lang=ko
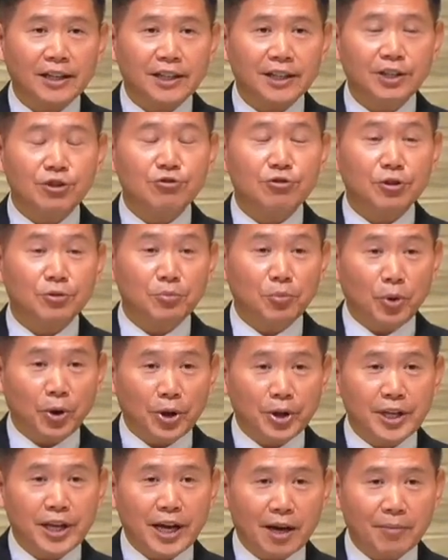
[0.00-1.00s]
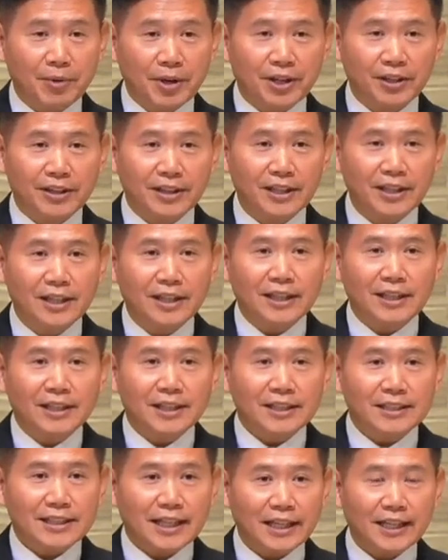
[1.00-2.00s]
이유는 뭐였냐면
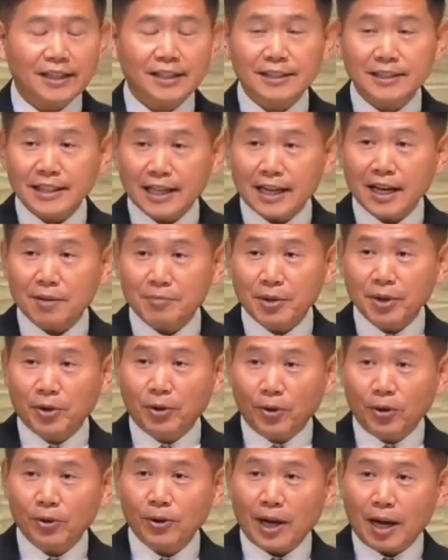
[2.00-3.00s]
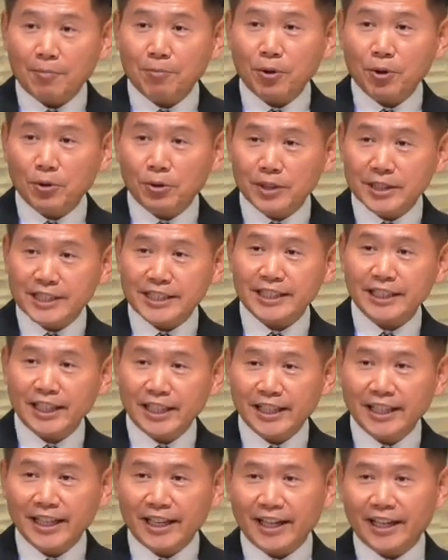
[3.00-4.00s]
자기는 사람이고 아폴로는
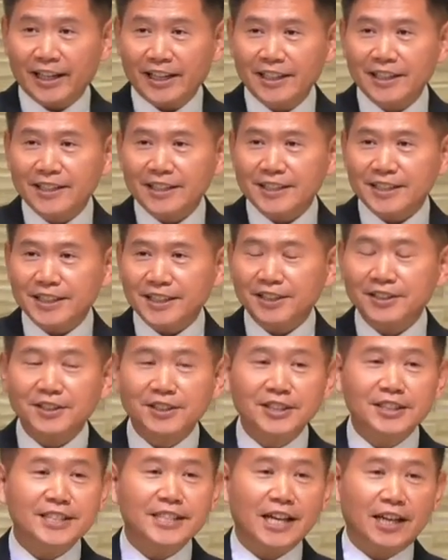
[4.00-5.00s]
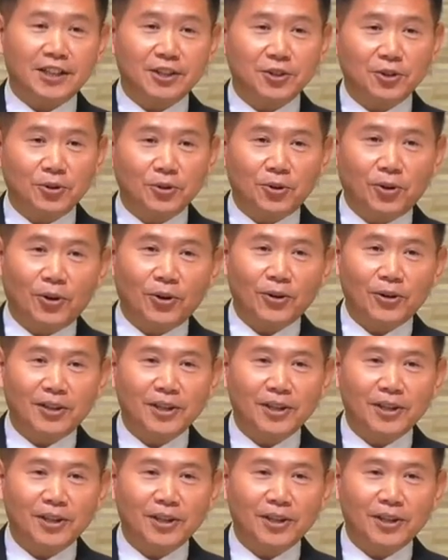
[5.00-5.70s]
신인데 신은 늙지 않을 거고